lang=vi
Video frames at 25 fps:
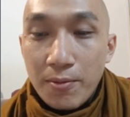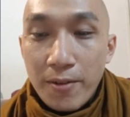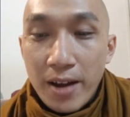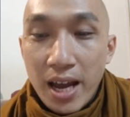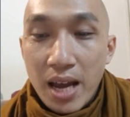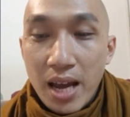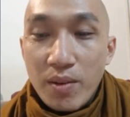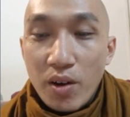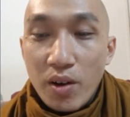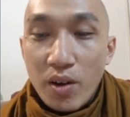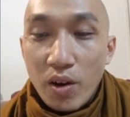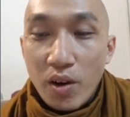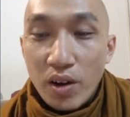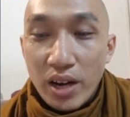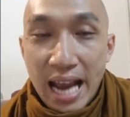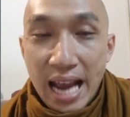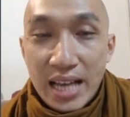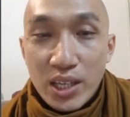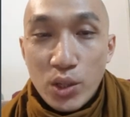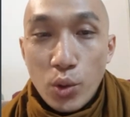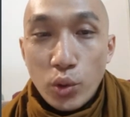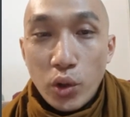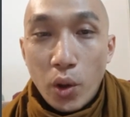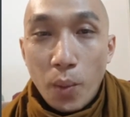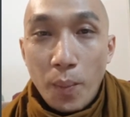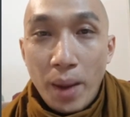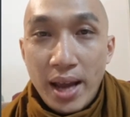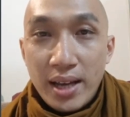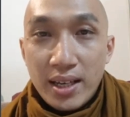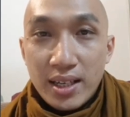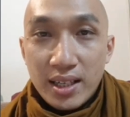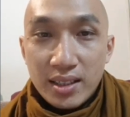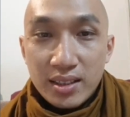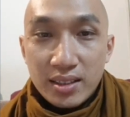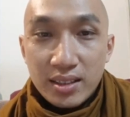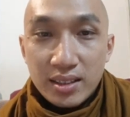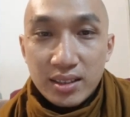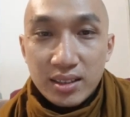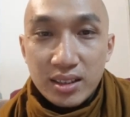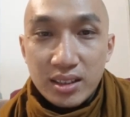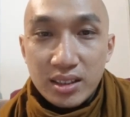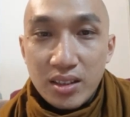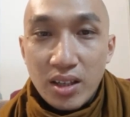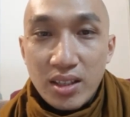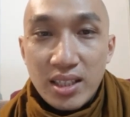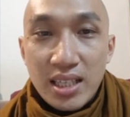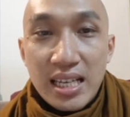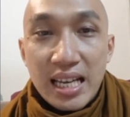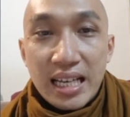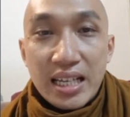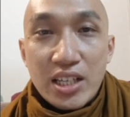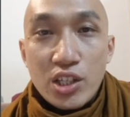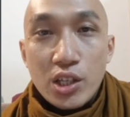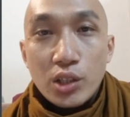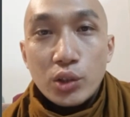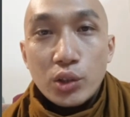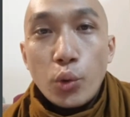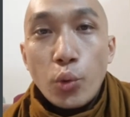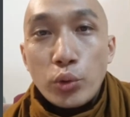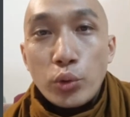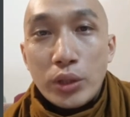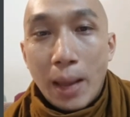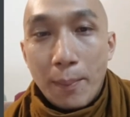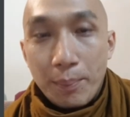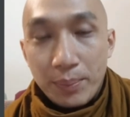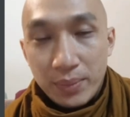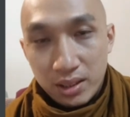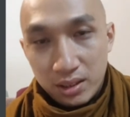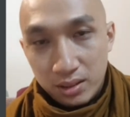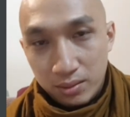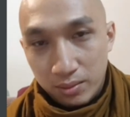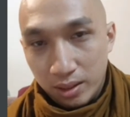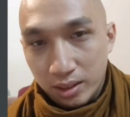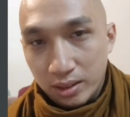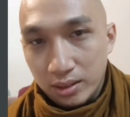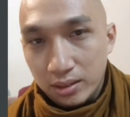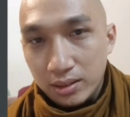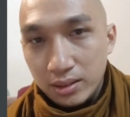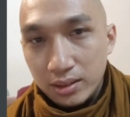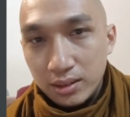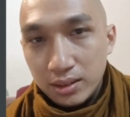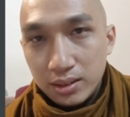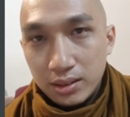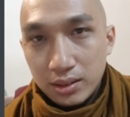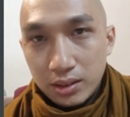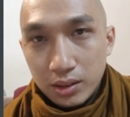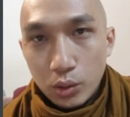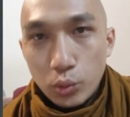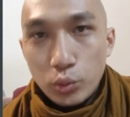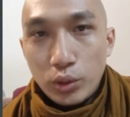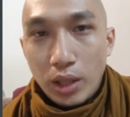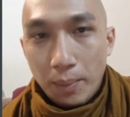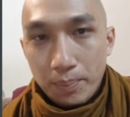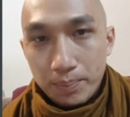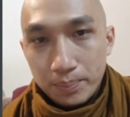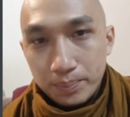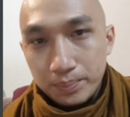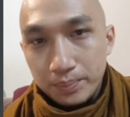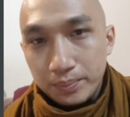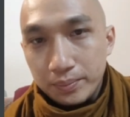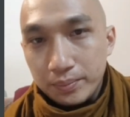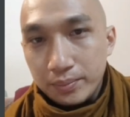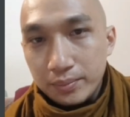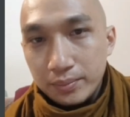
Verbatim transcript: cái vế gọi là an trú thoải mái nè đó chính là cái sự tu tập thưa quý vị tu tập